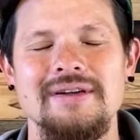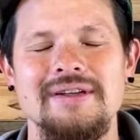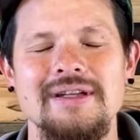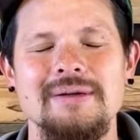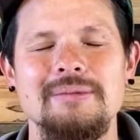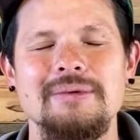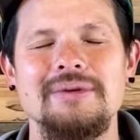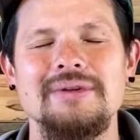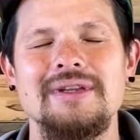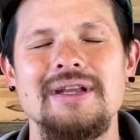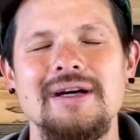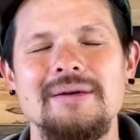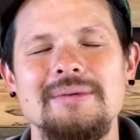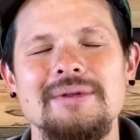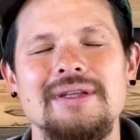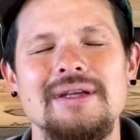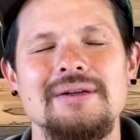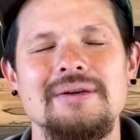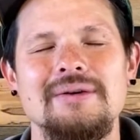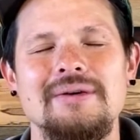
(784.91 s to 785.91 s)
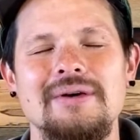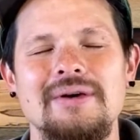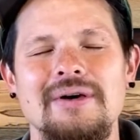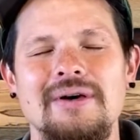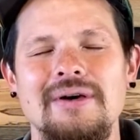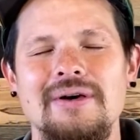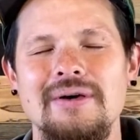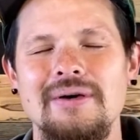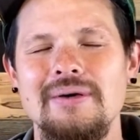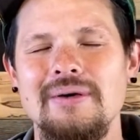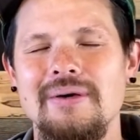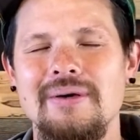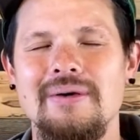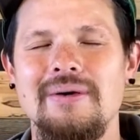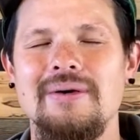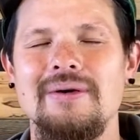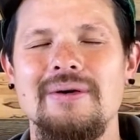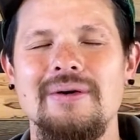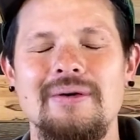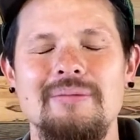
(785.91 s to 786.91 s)
でもダビデの
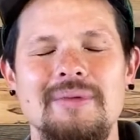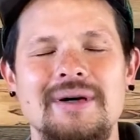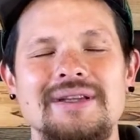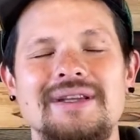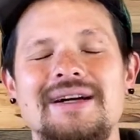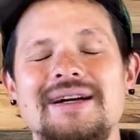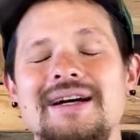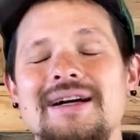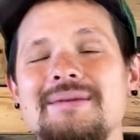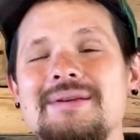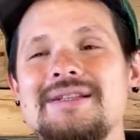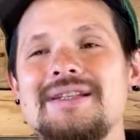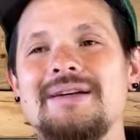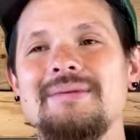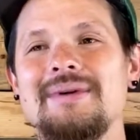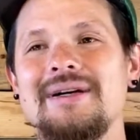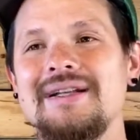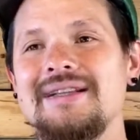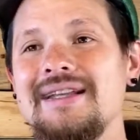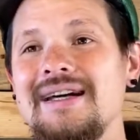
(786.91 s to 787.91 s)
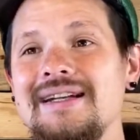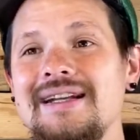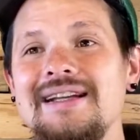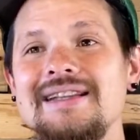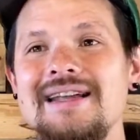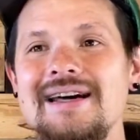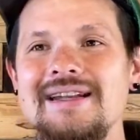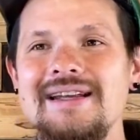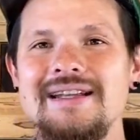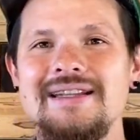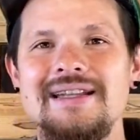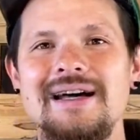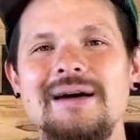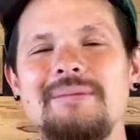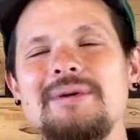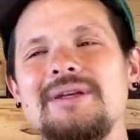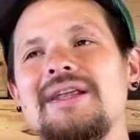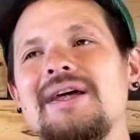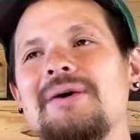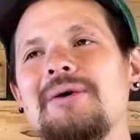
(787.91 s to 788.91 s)
心また神様がただただ
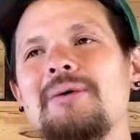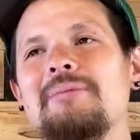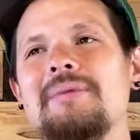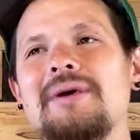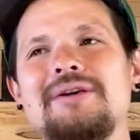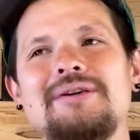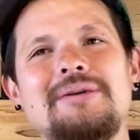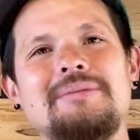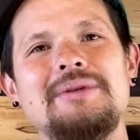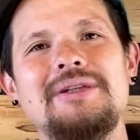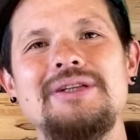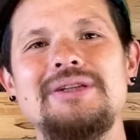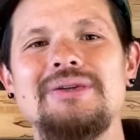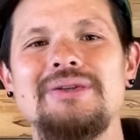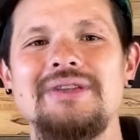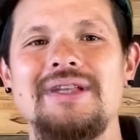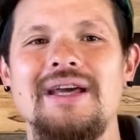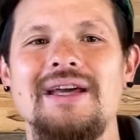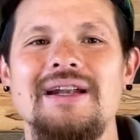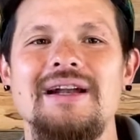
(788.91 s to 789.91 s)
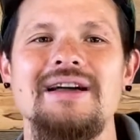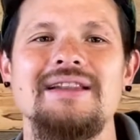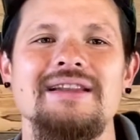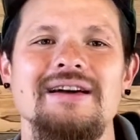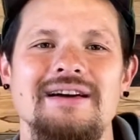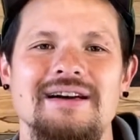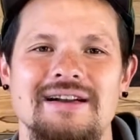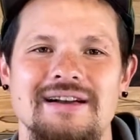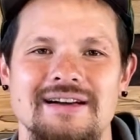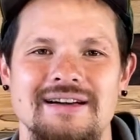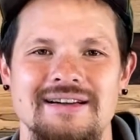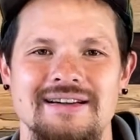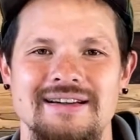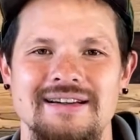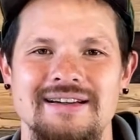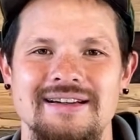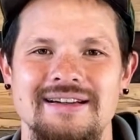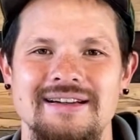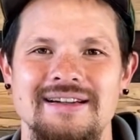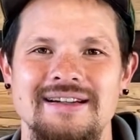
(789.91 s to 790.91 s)
ダビデを恵みによって選んだから
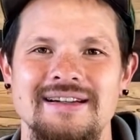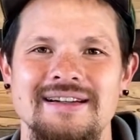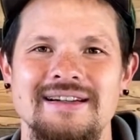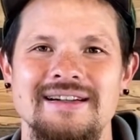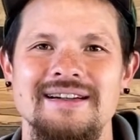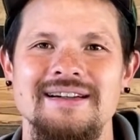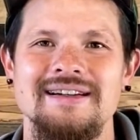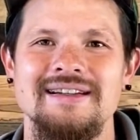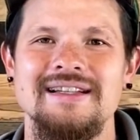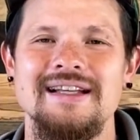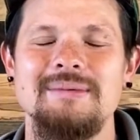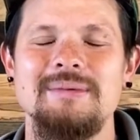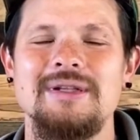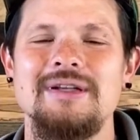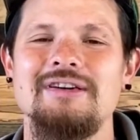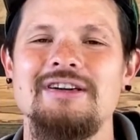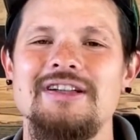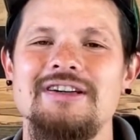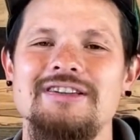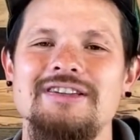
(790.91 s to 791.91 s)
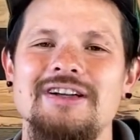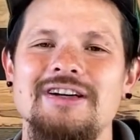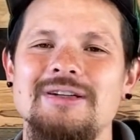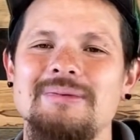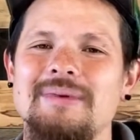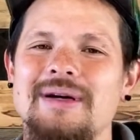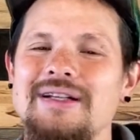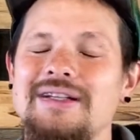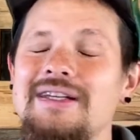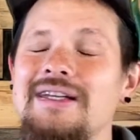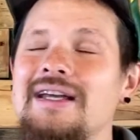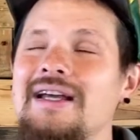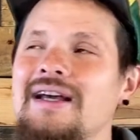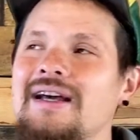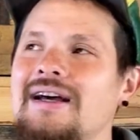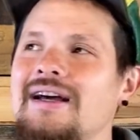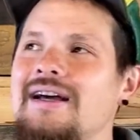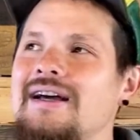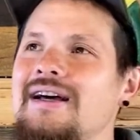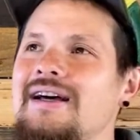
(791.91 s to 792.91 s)
ダビデは亡くなる前に、
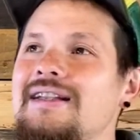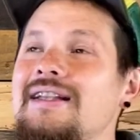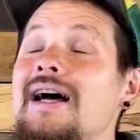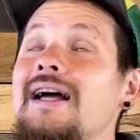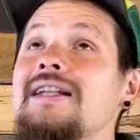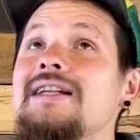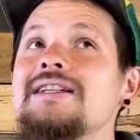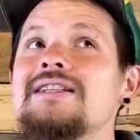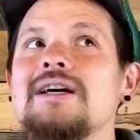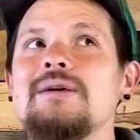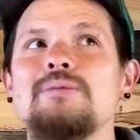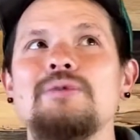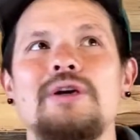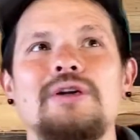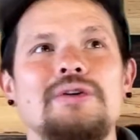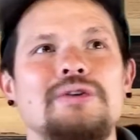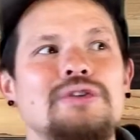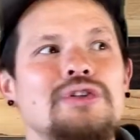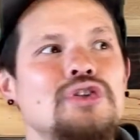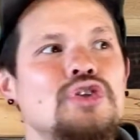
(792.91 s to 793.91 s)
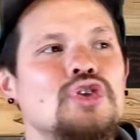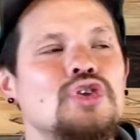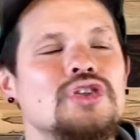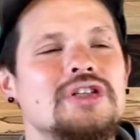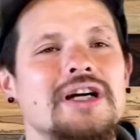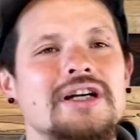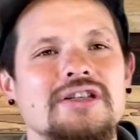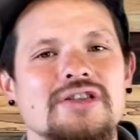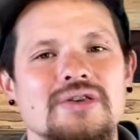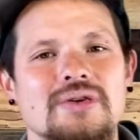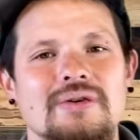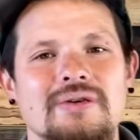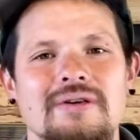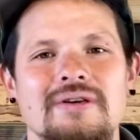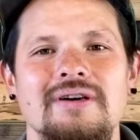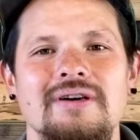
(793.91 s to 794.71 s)
第2サムエルの23章